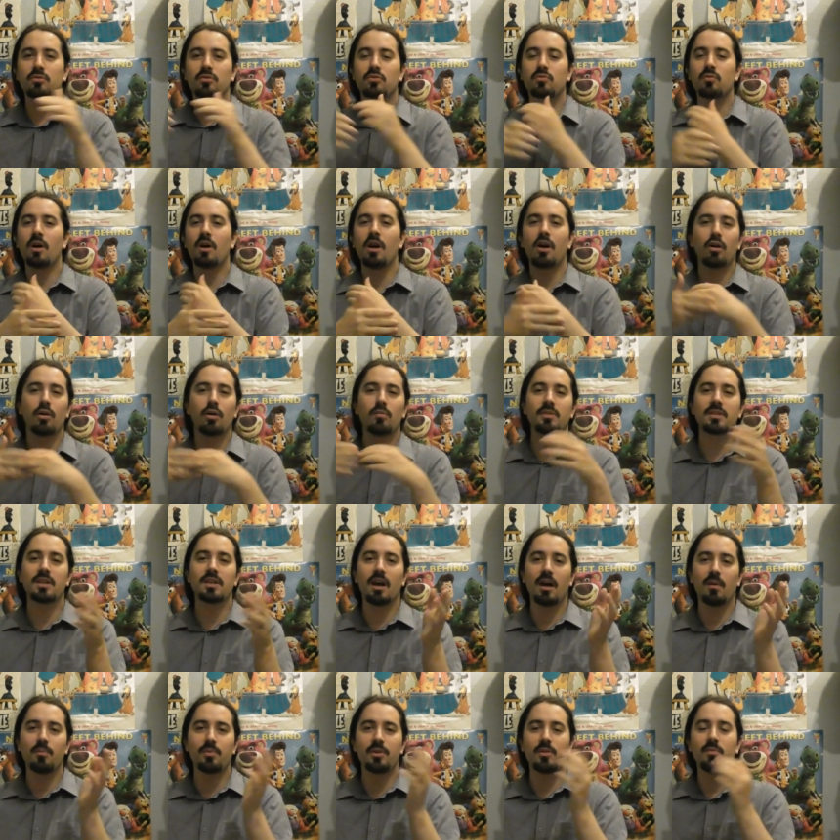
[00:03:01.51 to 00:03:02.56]
ce soit, comme
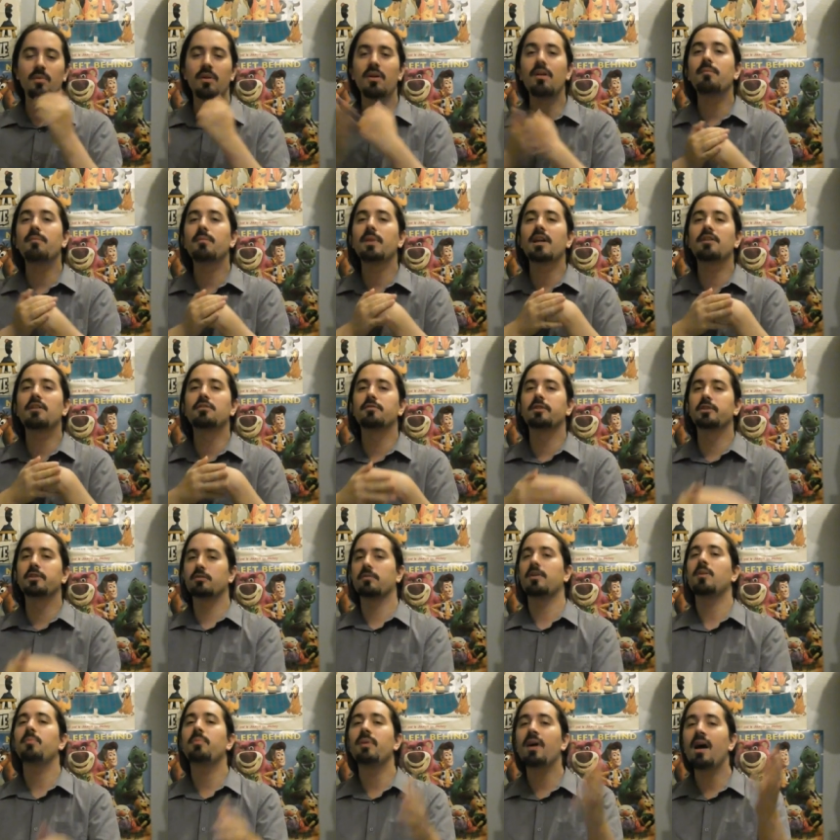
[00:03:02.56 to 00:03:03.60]
ça rapidement, mais elle se fait
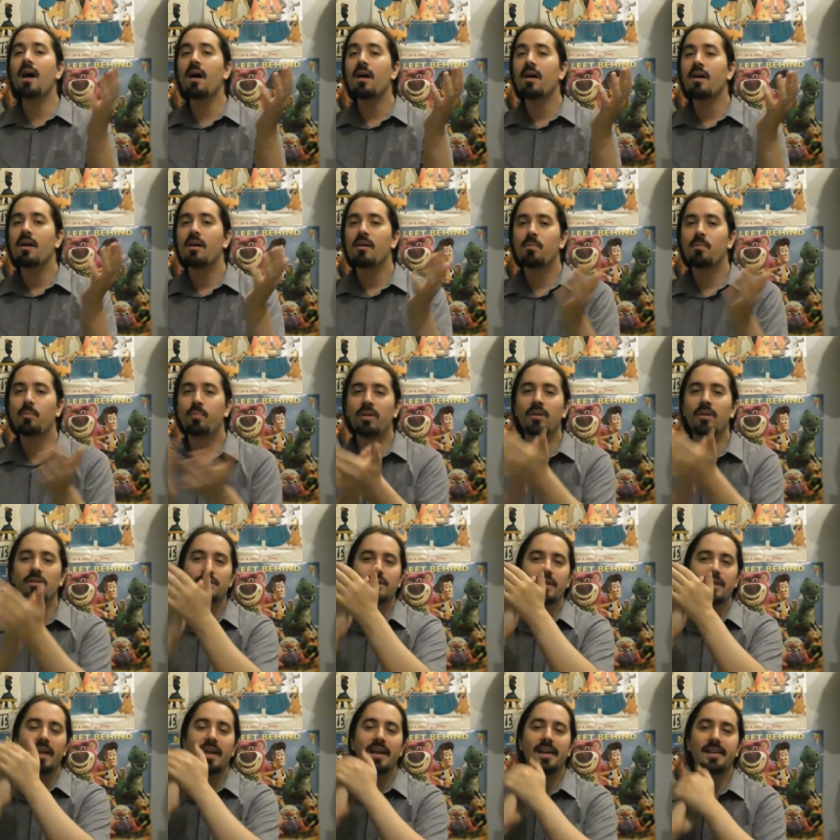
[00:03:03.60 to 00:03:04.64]
sauver par
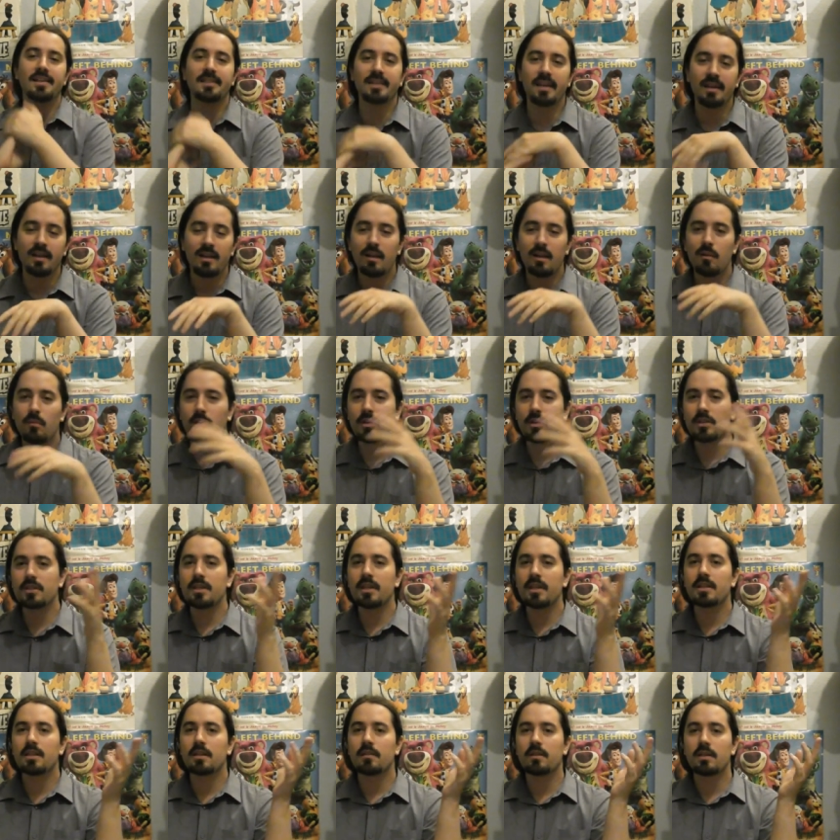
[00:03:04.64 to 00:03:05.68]
Blanche-Neige.
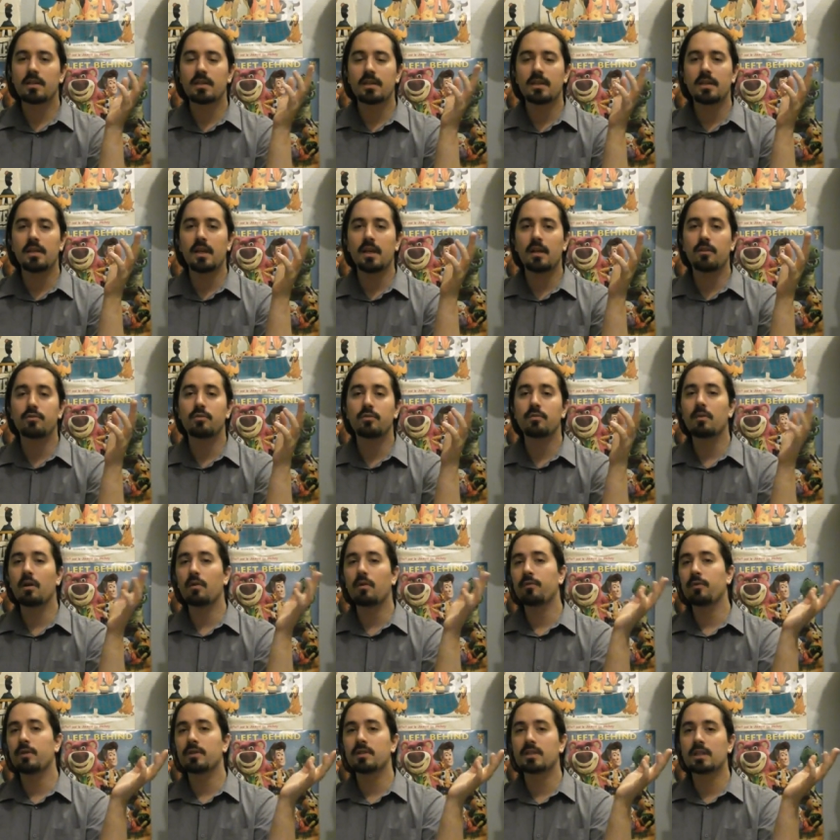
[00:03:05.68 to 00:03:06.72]
Blanche-Neige avec qui elle se voit
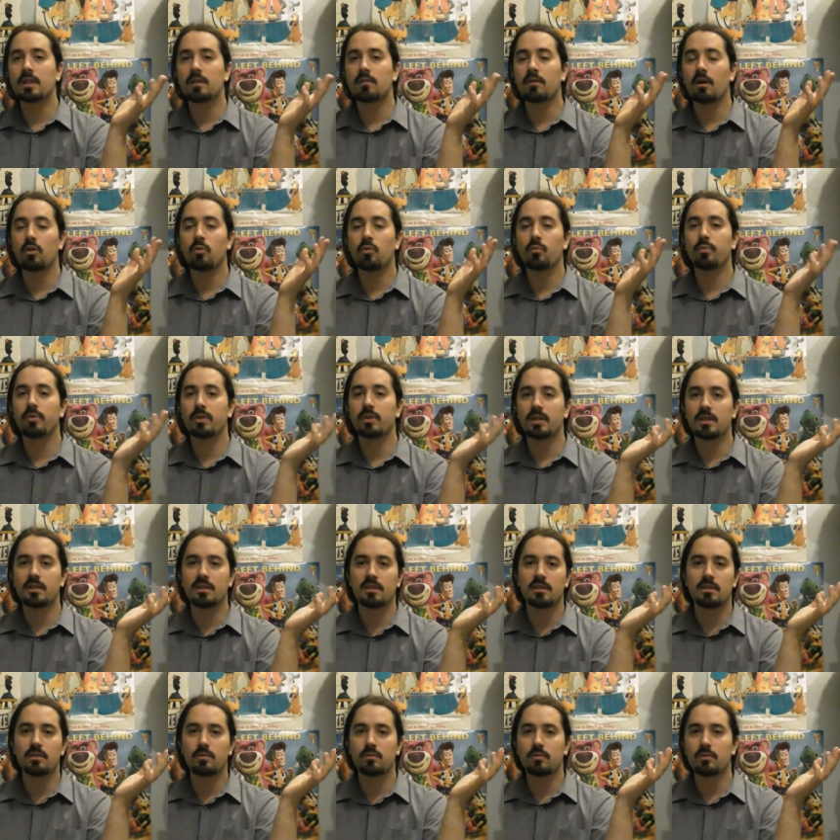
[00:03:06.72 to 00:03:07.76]
forcée d'avoir une petite
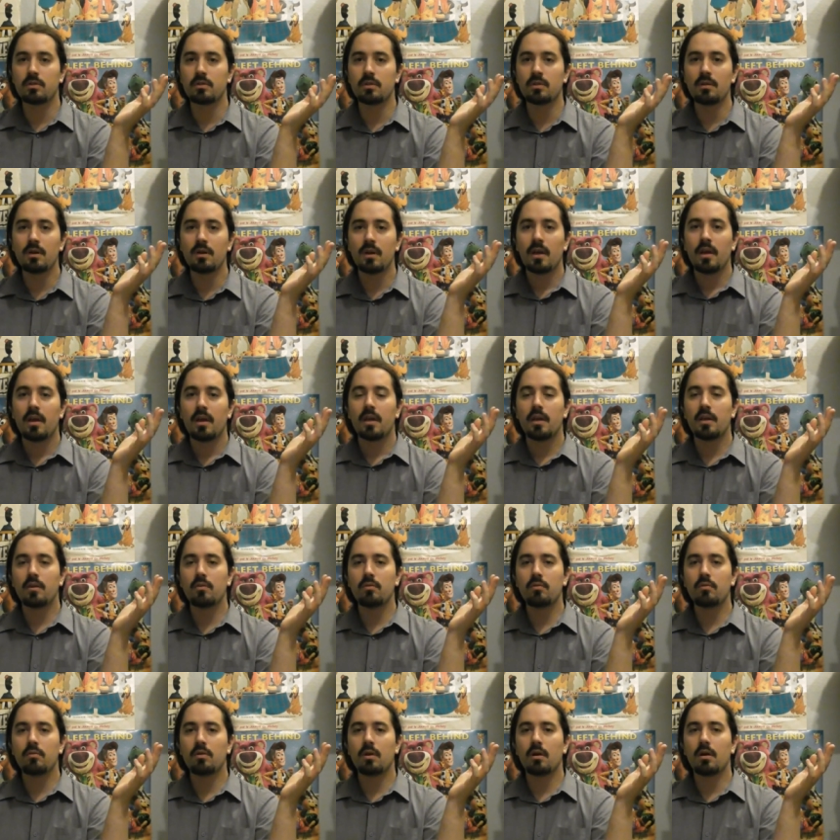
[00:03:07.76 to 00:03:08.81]
discussion et
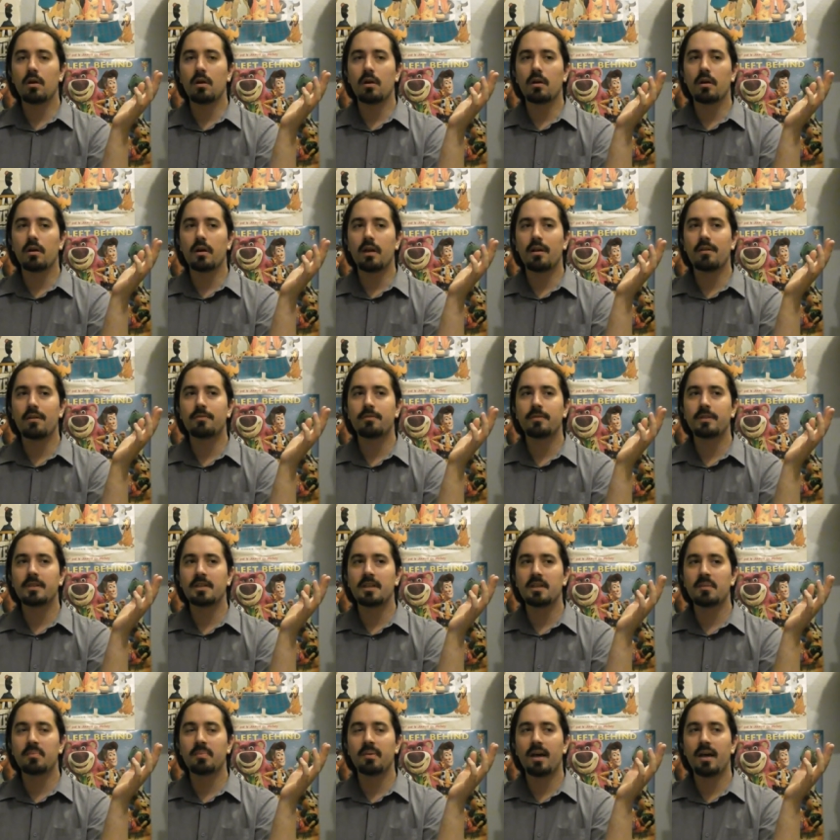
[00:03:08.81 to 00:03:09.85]
où euh, elle
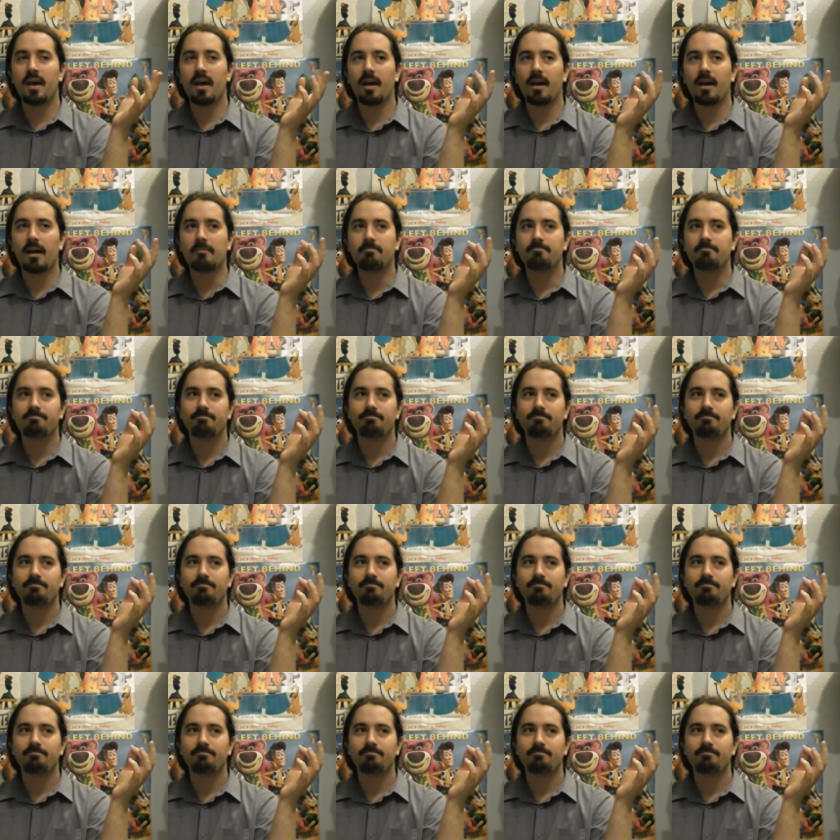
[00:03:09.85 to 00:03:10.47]
finit par